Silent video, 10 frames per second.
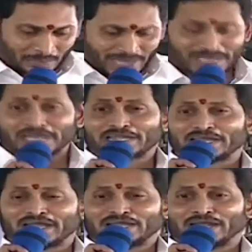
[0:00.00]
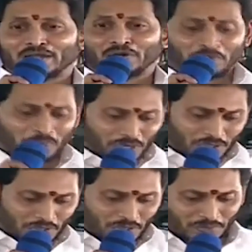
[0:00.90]
మార్కెట్ యార్డ్లలో
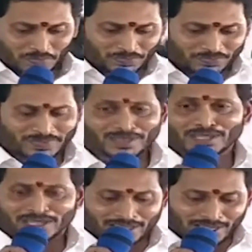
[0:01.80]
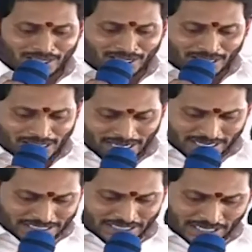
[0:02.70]
బోర్డుల్లో
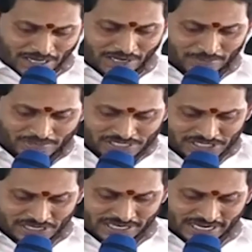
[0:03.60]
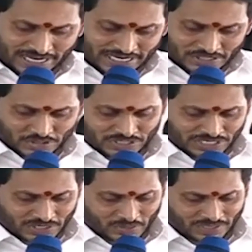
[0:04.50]
ఇంకా ఇతర కార్పొరేషన్లు ఎక్కడ
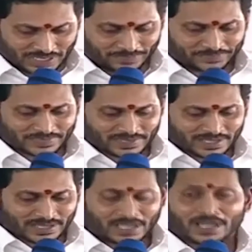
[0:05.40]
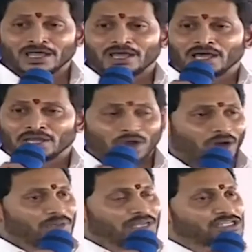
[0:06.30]
చూసినా కూడా
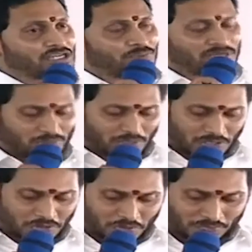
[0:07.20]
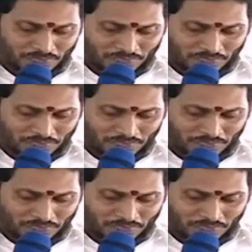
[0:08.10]
నామినేషన్ పదవుల్లోనూ